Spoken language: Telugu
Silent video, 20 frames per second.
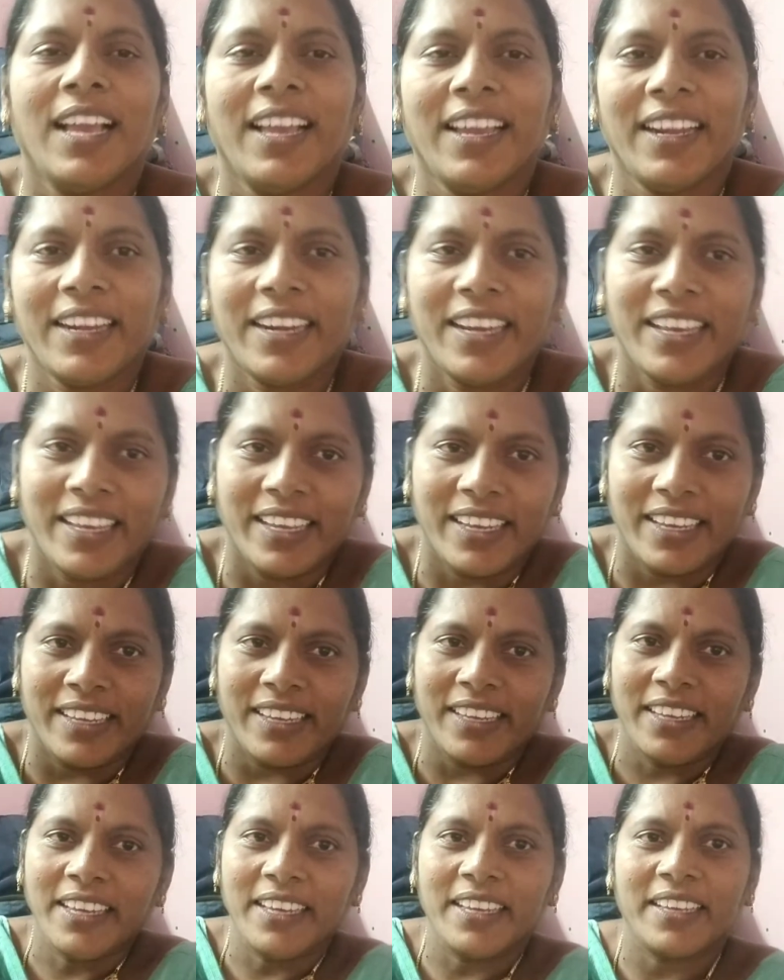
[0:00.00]
హాయ్ అండి
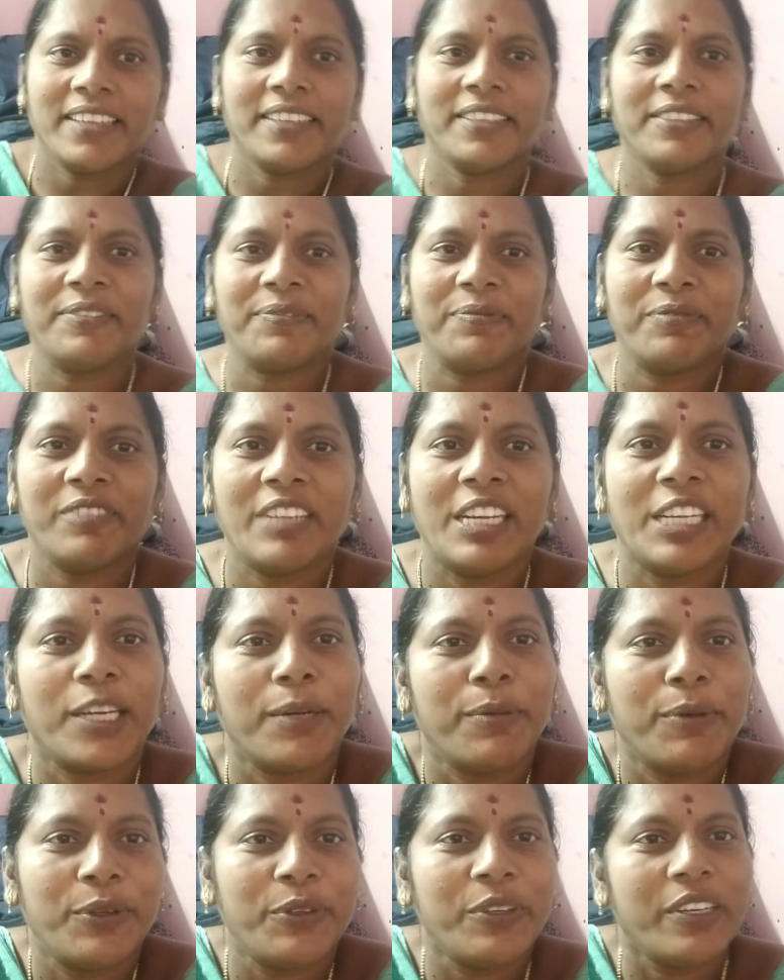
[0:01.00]

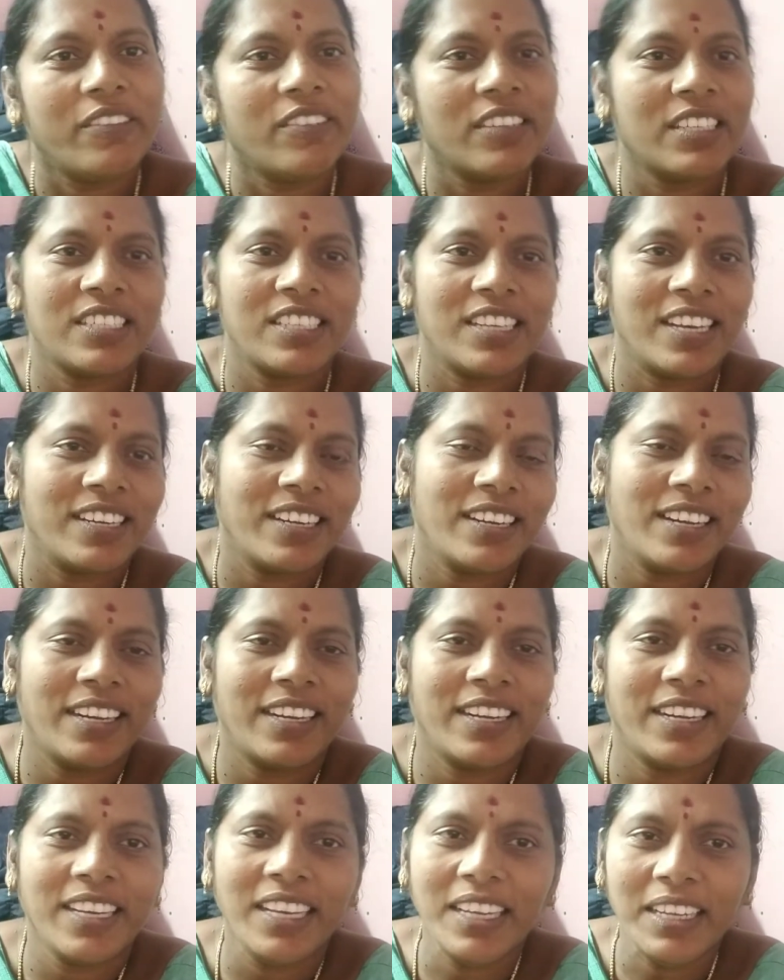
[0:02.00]
వెల్కమ్ టు అవర్ ఛానల్
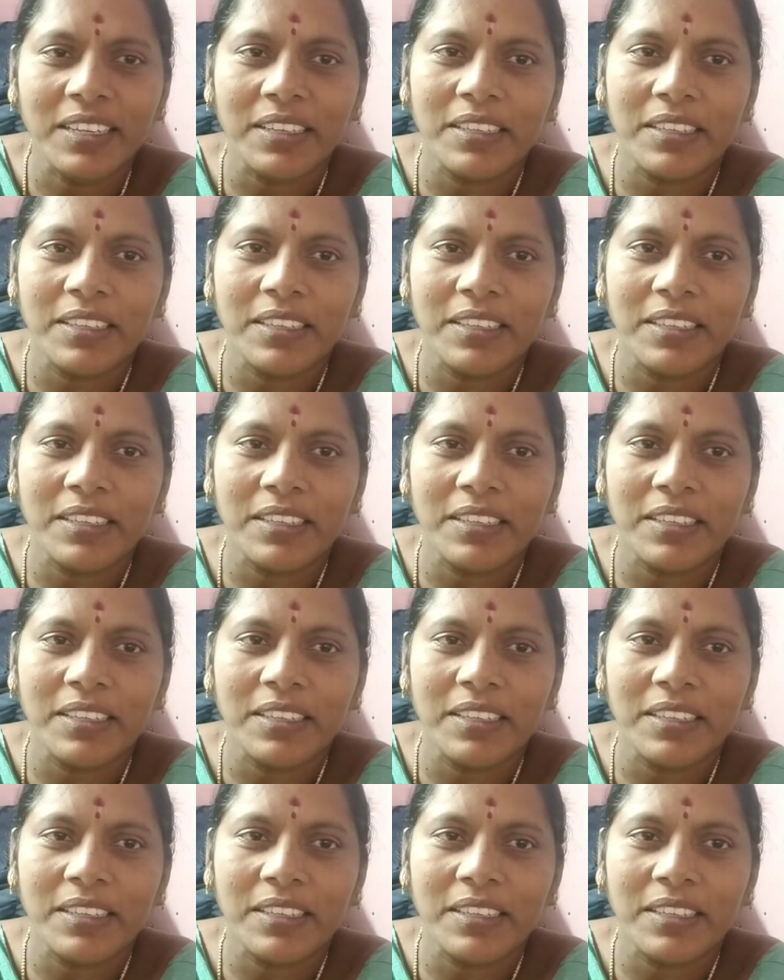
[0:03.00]
అండి